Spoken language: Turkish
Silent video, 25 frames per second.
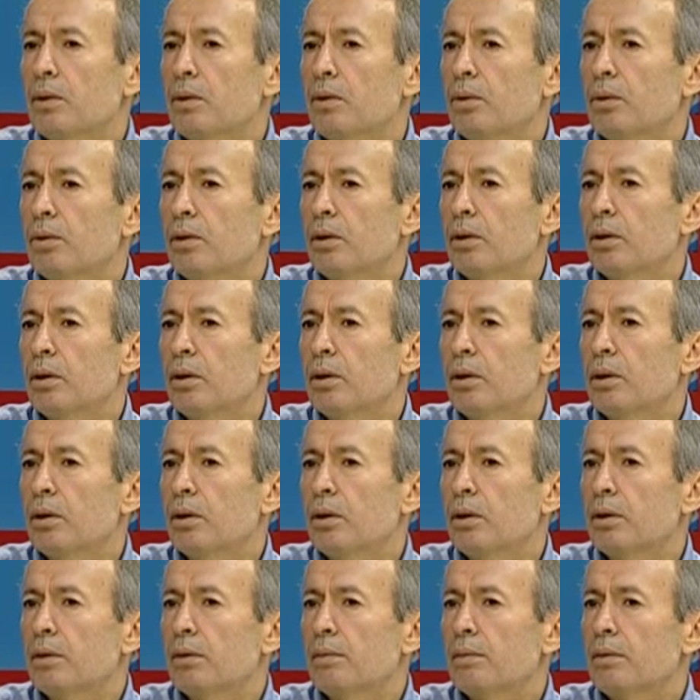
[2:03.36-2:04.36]

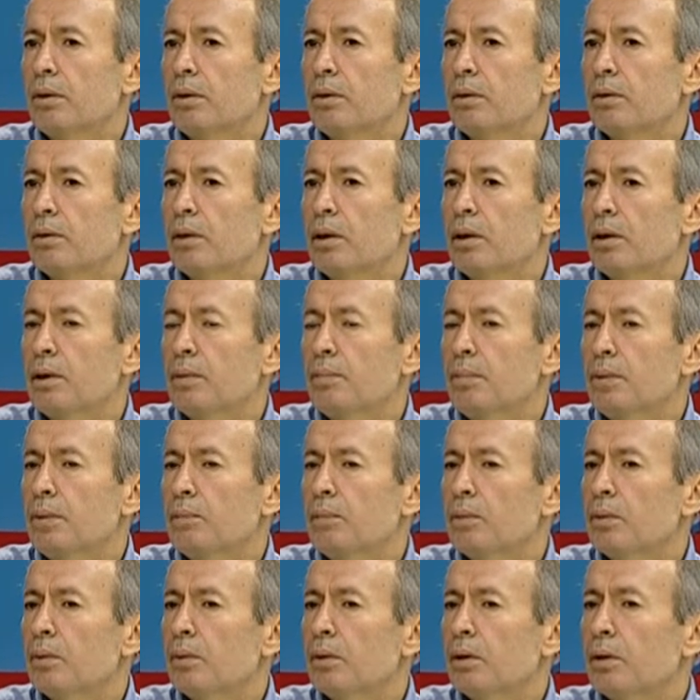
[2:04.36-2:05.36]
olanağı ve takip
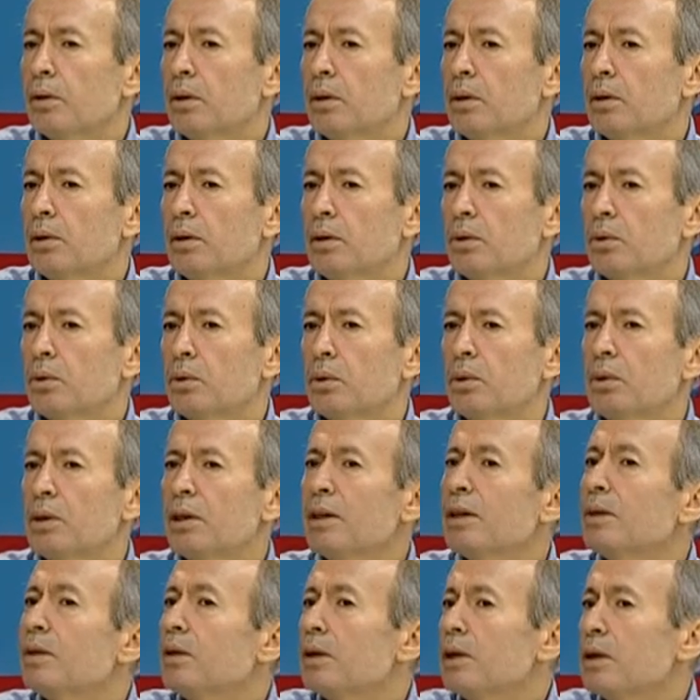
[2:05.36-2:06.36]
etme olanağından sonra
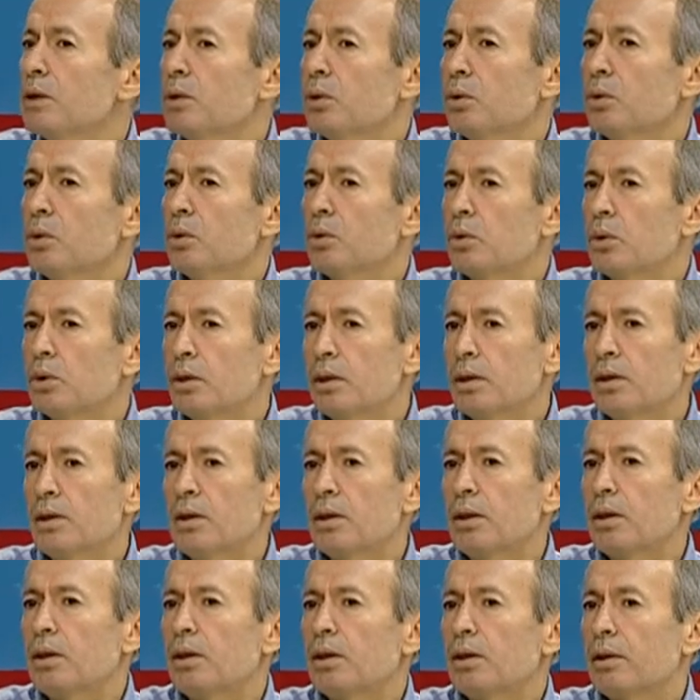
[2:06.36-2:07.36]
ilginç
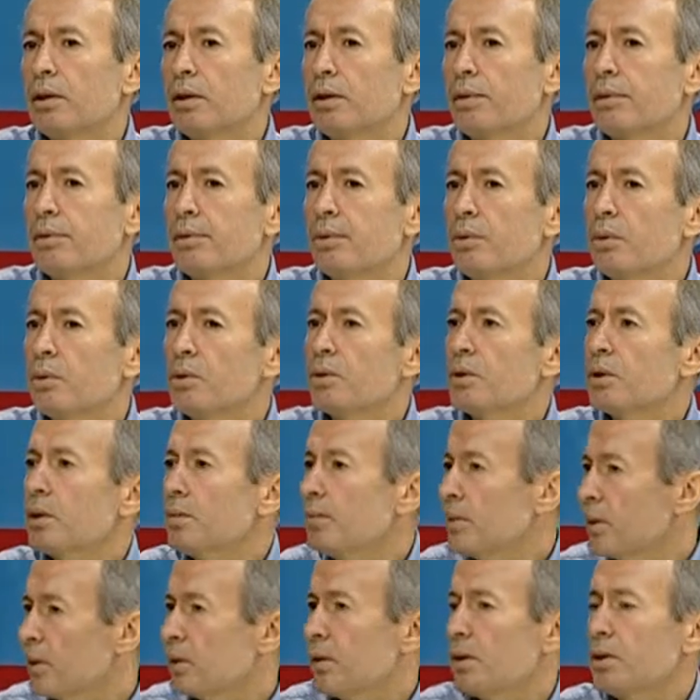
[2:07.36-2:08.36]
öyküleri de e,
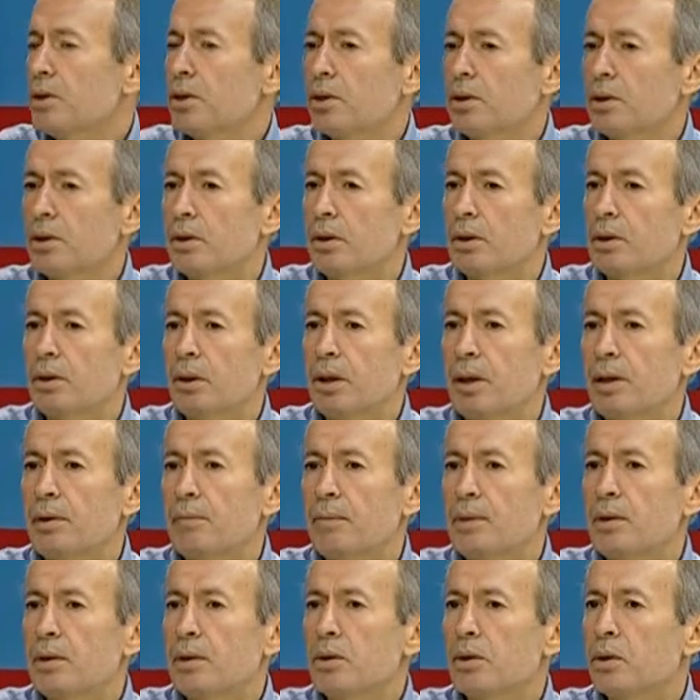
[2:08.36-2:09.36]
konseyimize taşıdık.
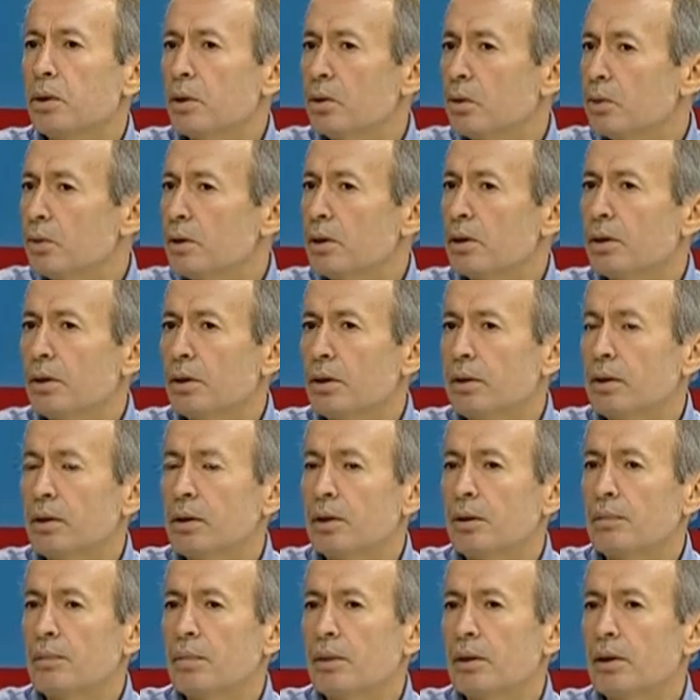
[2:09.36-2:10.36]
Yani mesela özellikle
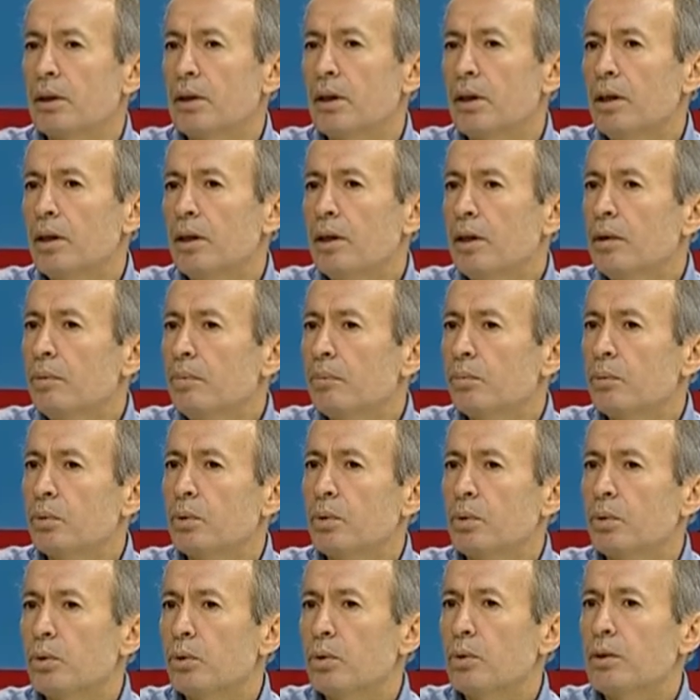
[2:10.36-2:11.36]
diyelim ki
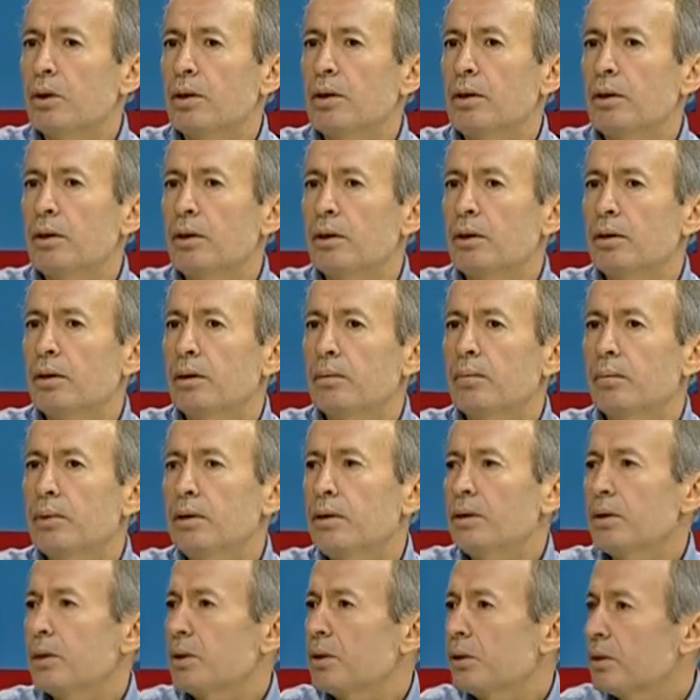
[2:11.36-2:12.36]
bunu özel anlamda
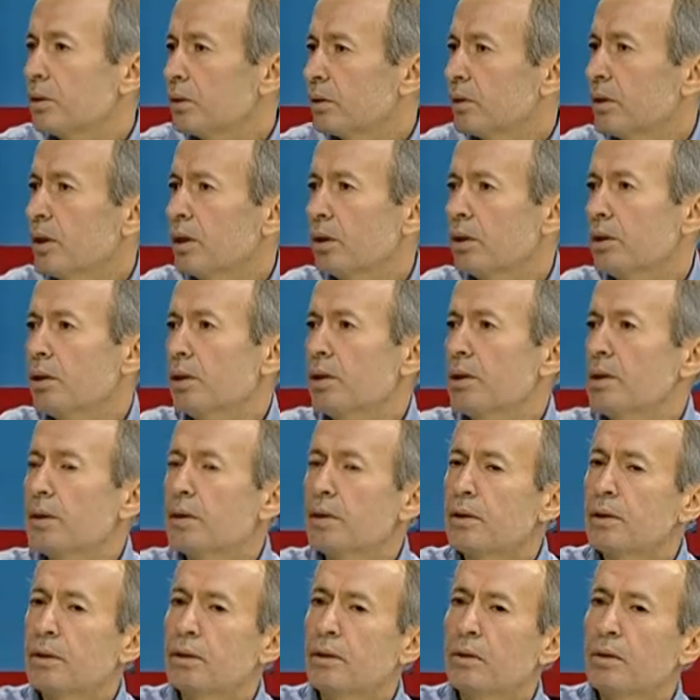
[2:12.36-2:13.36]
işte gırtlak
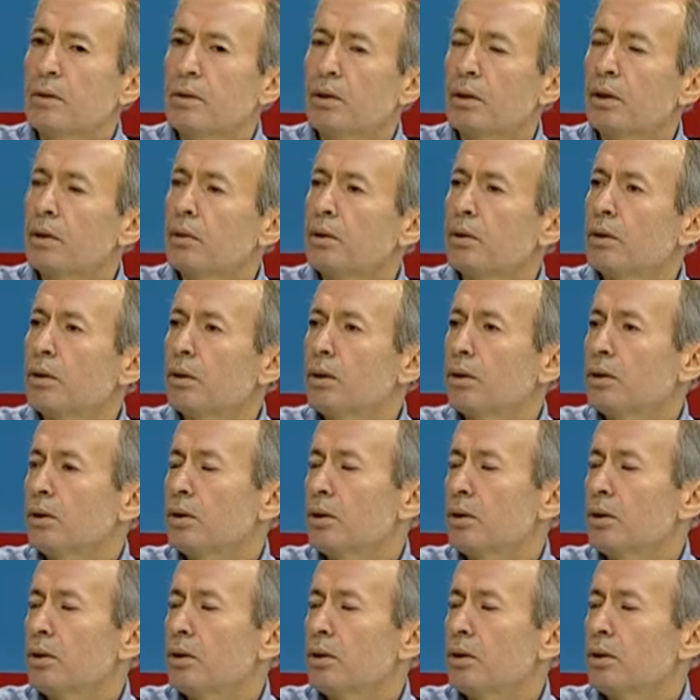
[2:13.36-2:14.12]
kanseri olan, ak,